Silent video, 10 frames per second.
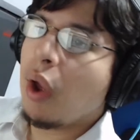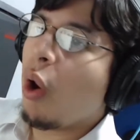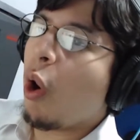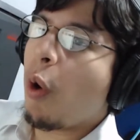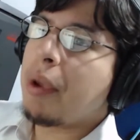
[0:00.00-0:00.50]

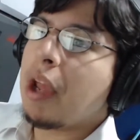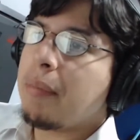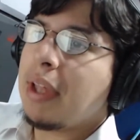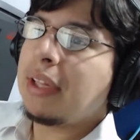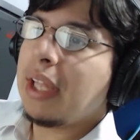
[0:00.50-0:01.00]

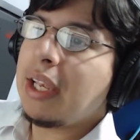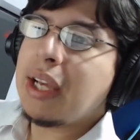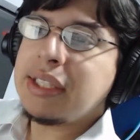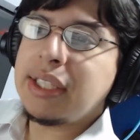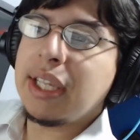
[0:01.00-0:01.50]
Obviamente el
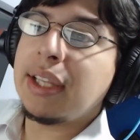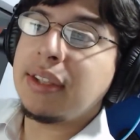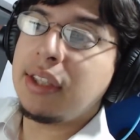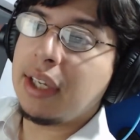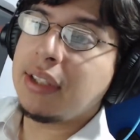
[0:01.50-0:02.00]
i7
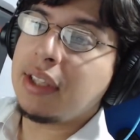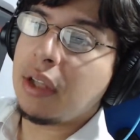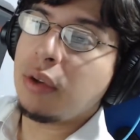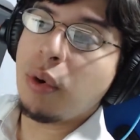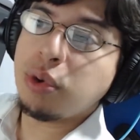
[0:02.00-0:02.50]
sigue
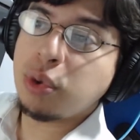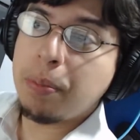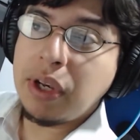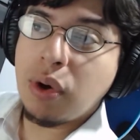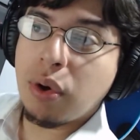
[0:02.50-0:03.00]
siendo
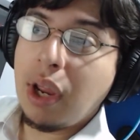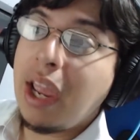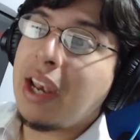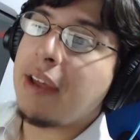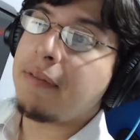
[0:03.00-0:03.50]
superior
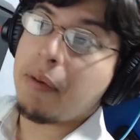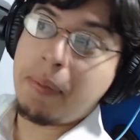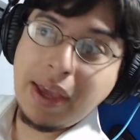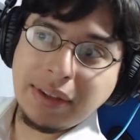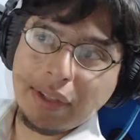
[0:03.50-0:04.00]
en
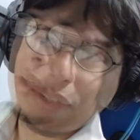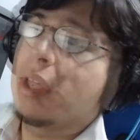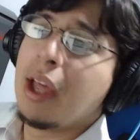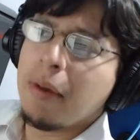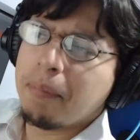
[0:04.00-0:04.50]
FPS,
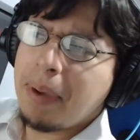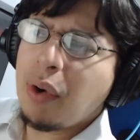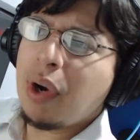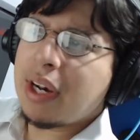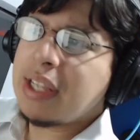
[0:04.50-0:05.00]

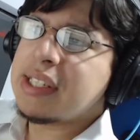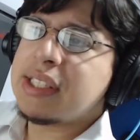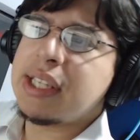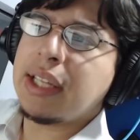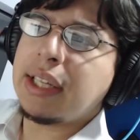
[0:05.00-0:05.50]
pero el Ryzen
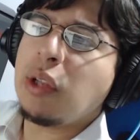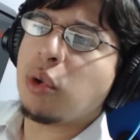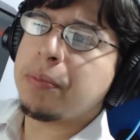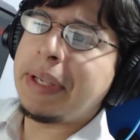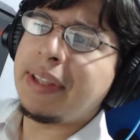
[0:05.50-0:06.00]
7
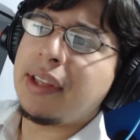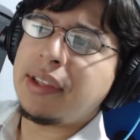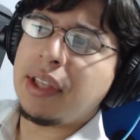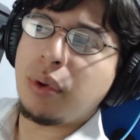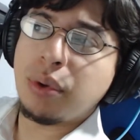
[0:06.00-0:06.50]

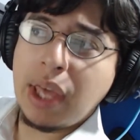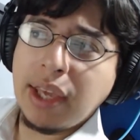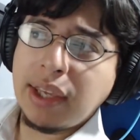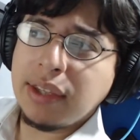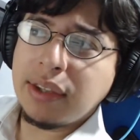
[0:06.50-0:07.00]

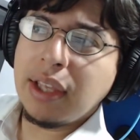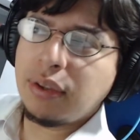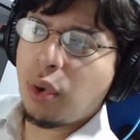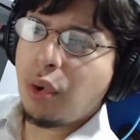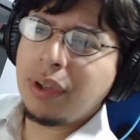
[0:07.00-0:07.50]
2700X
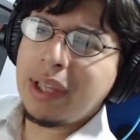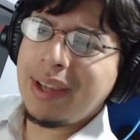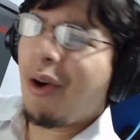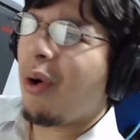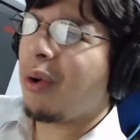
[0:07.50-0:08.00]
esconde
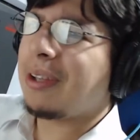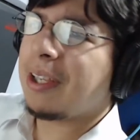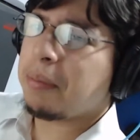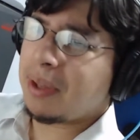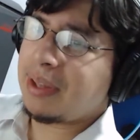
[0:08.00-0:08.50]

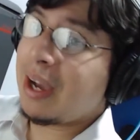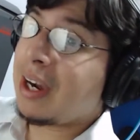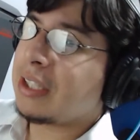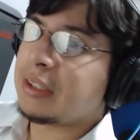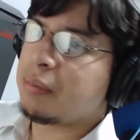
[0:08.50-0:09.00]
otras
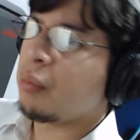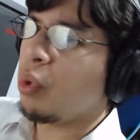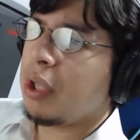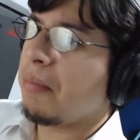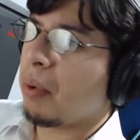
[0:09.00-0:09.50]
ventajas
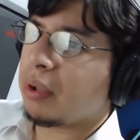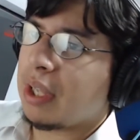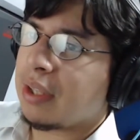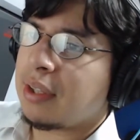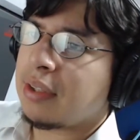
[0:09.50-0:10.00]
muy
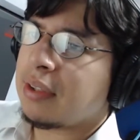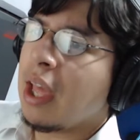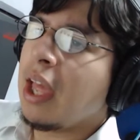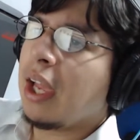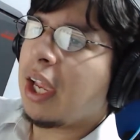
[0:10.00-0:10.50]
importantes
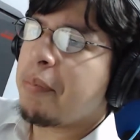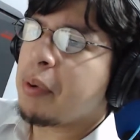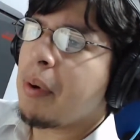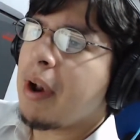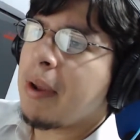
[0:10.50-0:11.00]
que
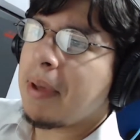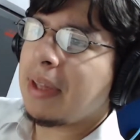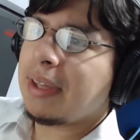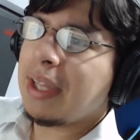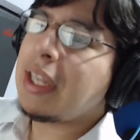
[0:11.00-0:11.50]

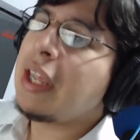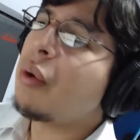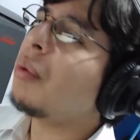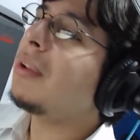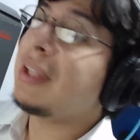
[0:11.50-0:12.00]
probablemente
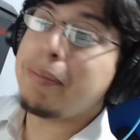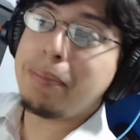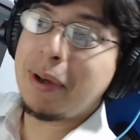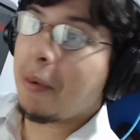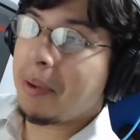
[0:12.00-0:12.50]
ningún
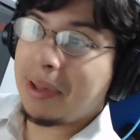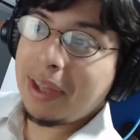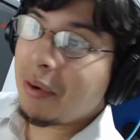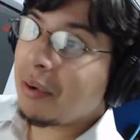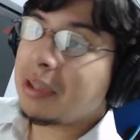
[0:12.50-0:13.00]
típico
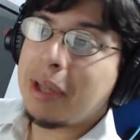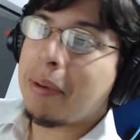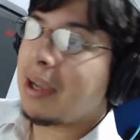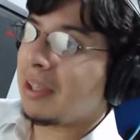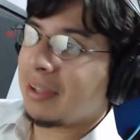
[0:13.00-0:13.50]
vendedor te
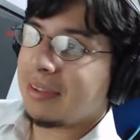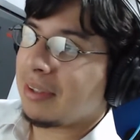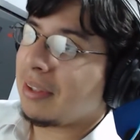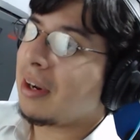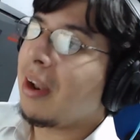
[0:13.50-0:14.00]
vaya a decir.